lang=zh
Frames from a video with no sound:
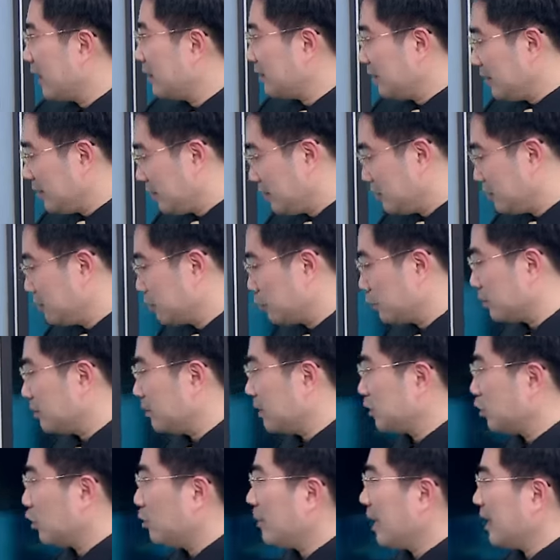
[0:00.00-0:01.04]
当然第一个就是除
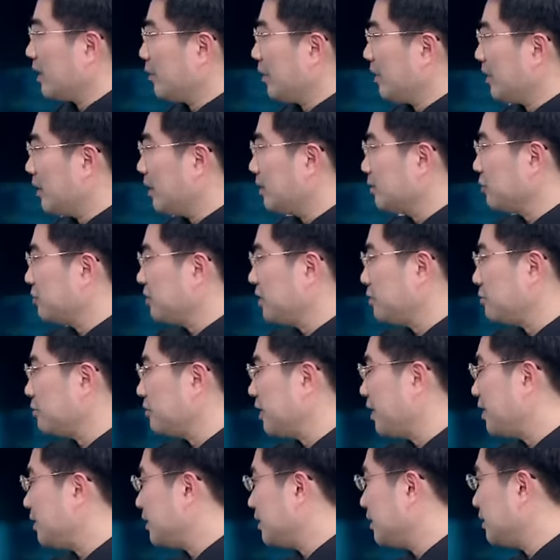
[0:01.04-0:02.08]
了筹码以外，第二个就是技术
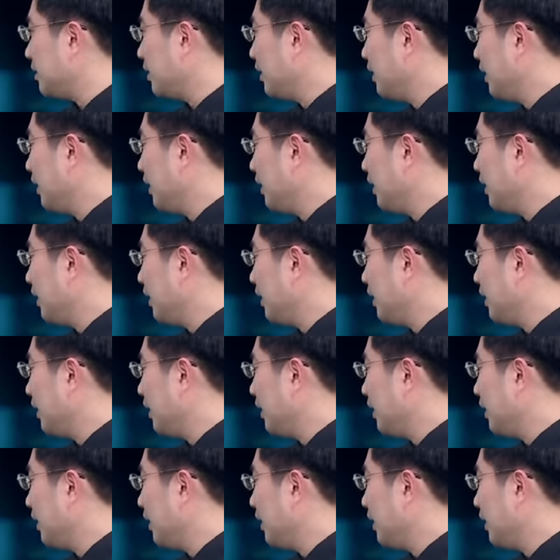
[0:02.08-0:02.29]
线行，